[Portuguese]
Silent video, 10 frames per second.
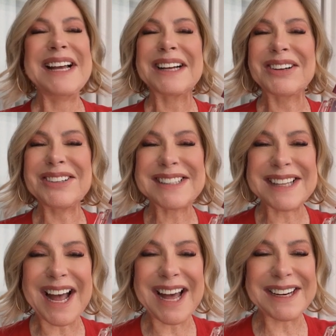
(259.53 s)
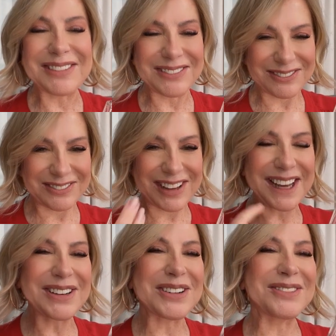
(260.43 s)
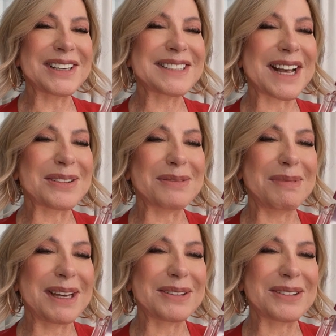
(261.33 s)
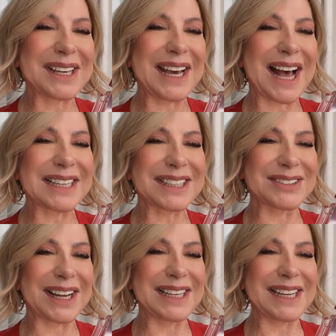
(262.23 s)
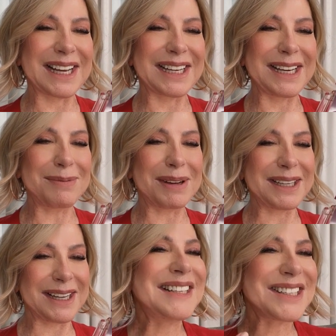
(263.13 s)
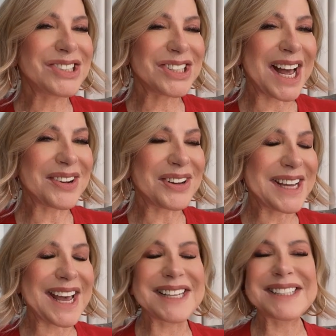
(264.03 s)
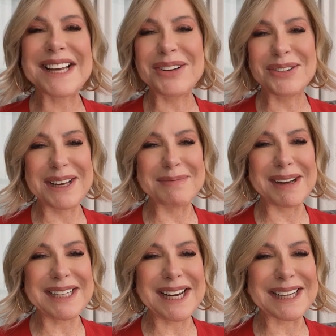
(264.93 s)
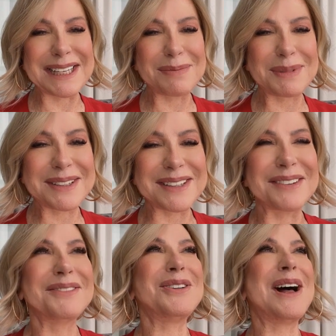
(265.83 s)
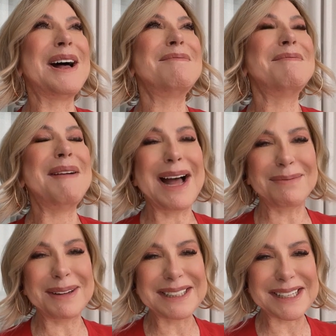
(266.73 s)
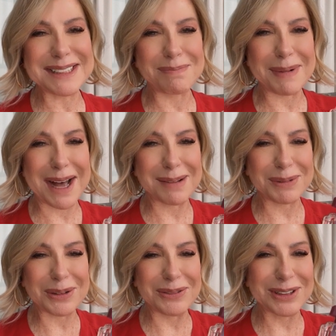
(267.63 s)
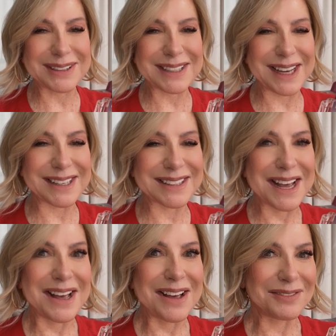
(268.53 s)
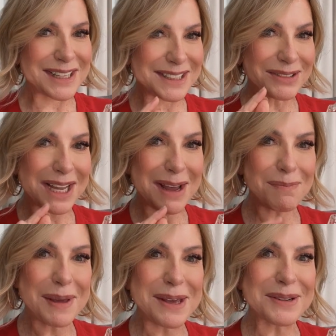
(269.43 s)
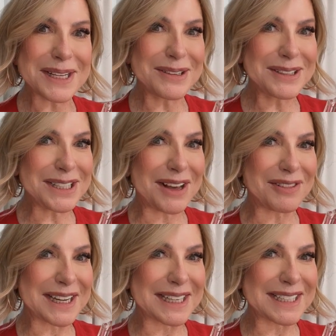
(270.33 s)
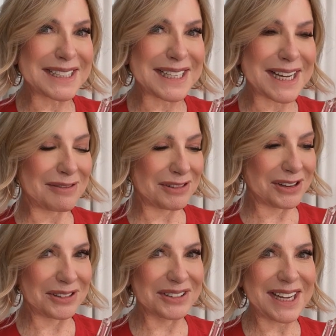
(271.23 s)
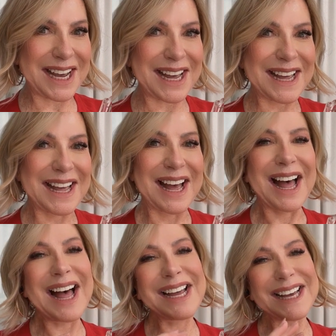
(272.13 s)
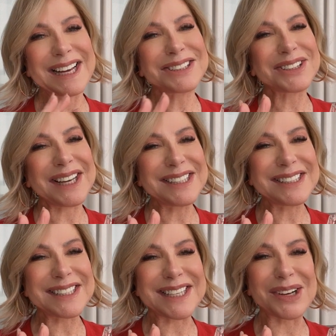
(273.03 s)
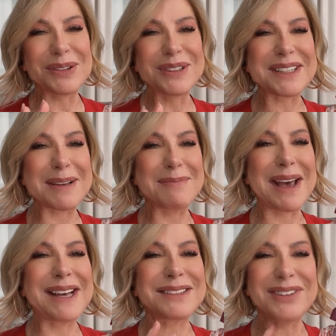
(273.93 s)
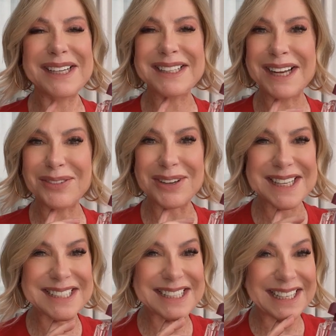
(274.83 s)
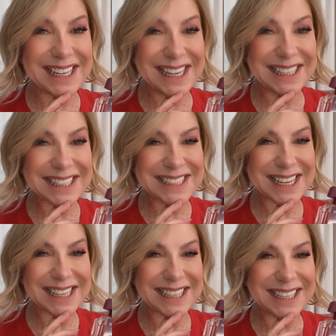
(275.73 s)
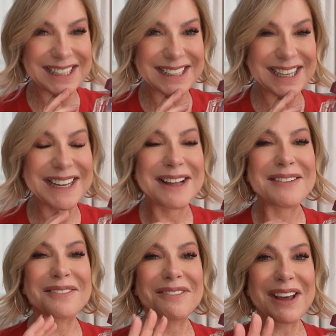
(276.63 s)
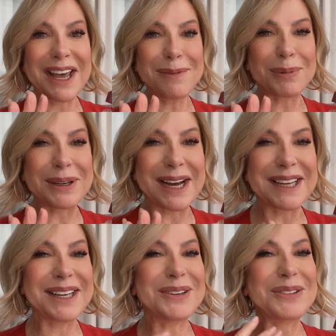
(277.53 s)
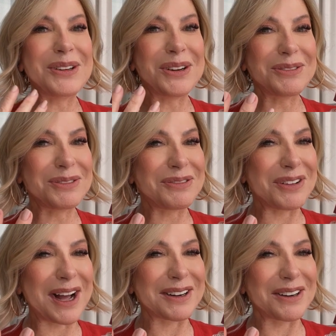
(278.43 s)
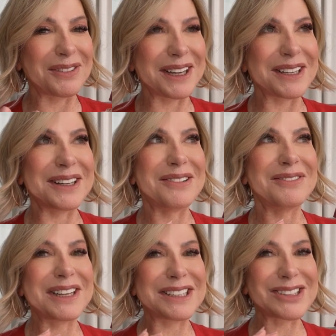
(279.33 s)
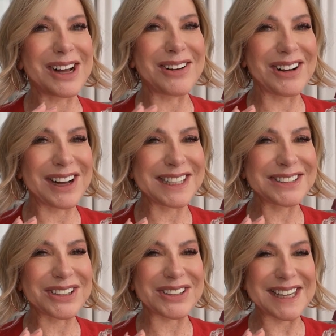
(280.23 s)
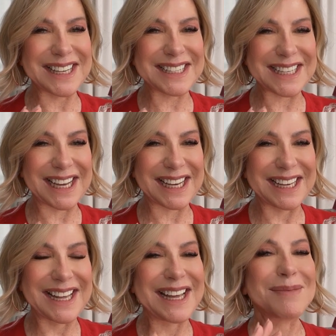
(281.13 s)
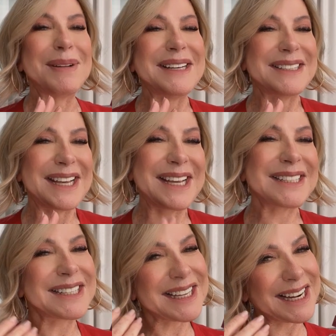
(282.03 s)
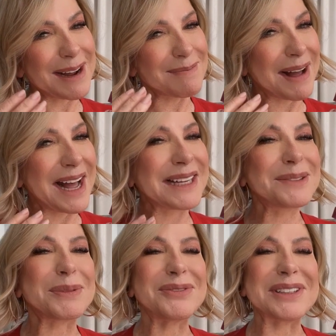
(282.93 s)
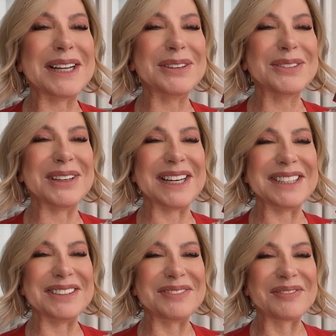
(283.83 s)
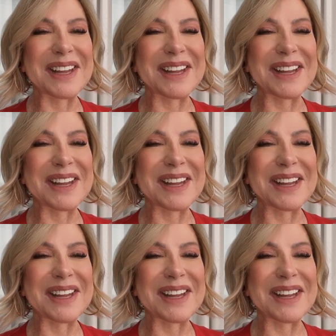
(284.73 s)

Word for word: Gostaram? Venham conversar comigo o que acham da linha Imari e se já conhecem o Imari Eclipse. Vou amar bater esse papo com vocês. Fazia um tempinho que não tinha fragrância da Avon, né? Ai, ah, acho que esse segundo semestre vai ter coisas lindas ainda. Vem por aí um novo Faraway, não vejo a hora de conhecer. Mas esse será mais para o final do ano.